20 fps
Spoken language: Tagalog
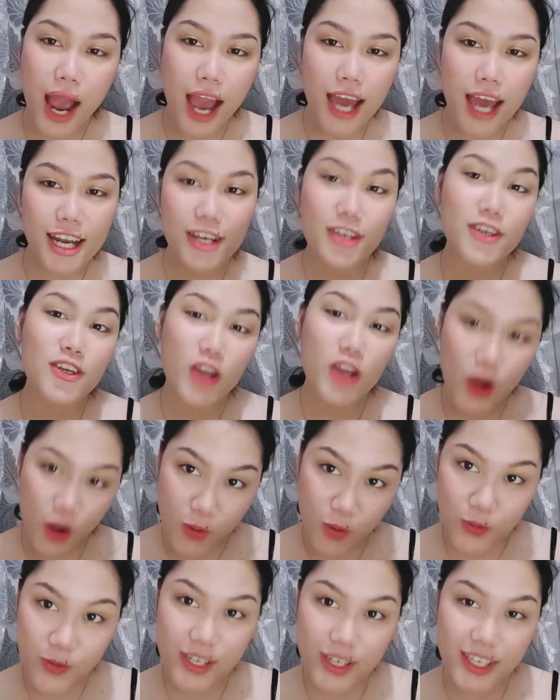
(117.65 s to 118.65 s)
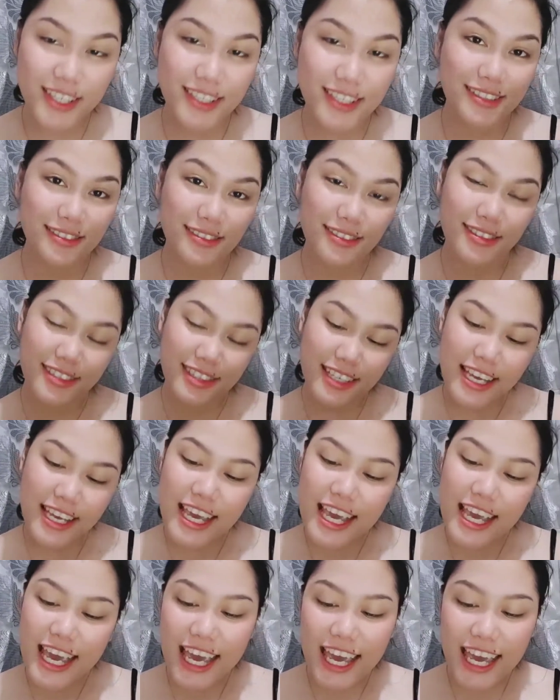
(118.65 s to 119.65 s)
unknown.
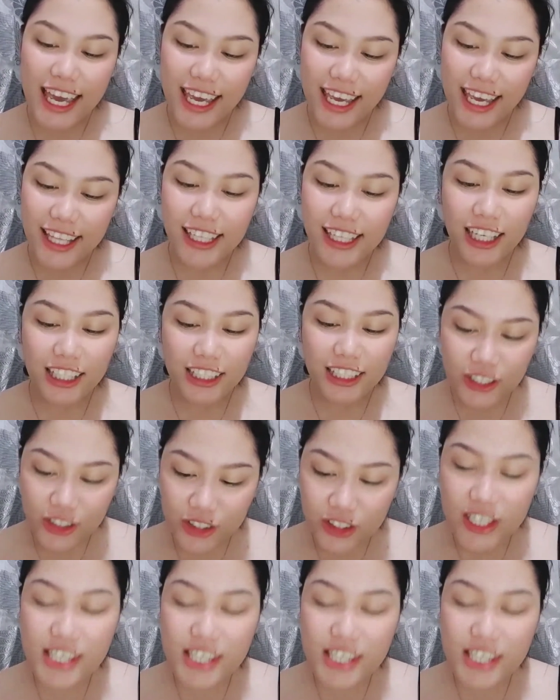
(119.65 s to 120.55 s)
And ang tanong